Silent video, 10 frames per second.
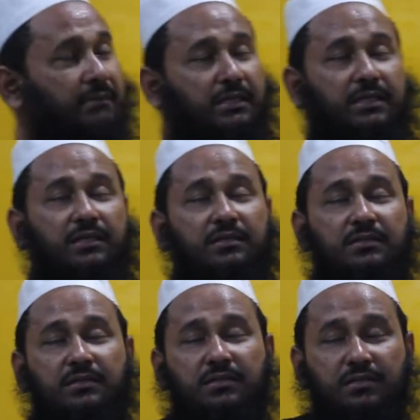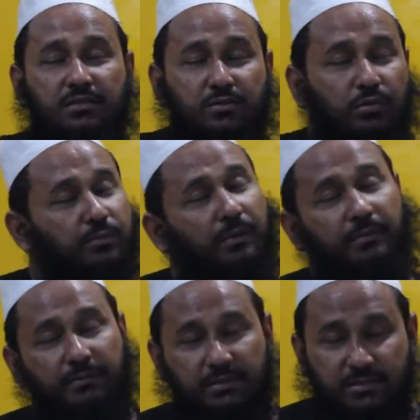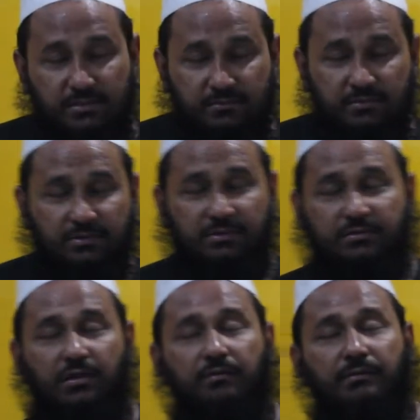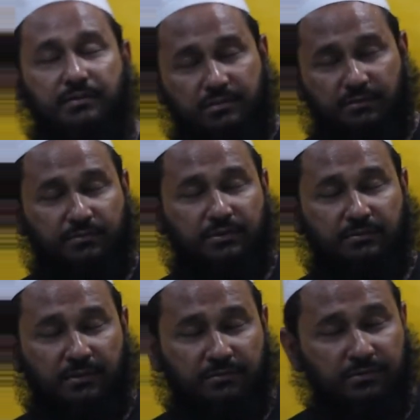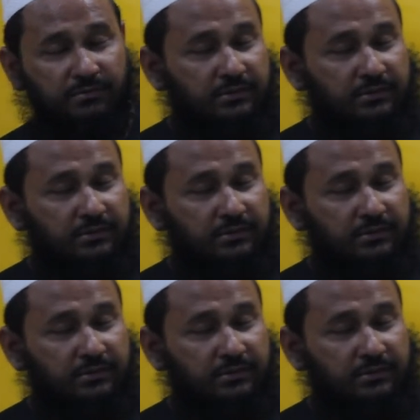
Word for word: আমরা কি যত প্রবলেম আছে সব আমরা সলভ করতে পারবো